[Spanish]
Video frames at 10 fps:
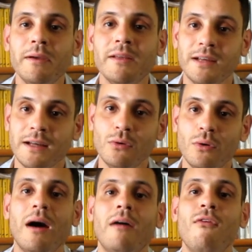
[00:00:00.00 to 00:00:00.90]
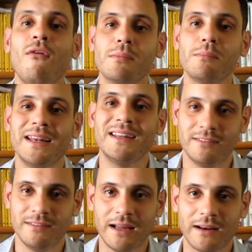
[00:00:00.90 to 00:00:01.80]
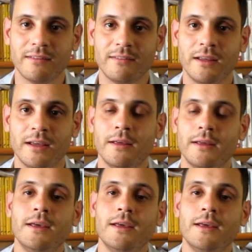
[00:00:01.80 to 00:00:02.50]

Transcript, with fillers: empezando a formalizarse.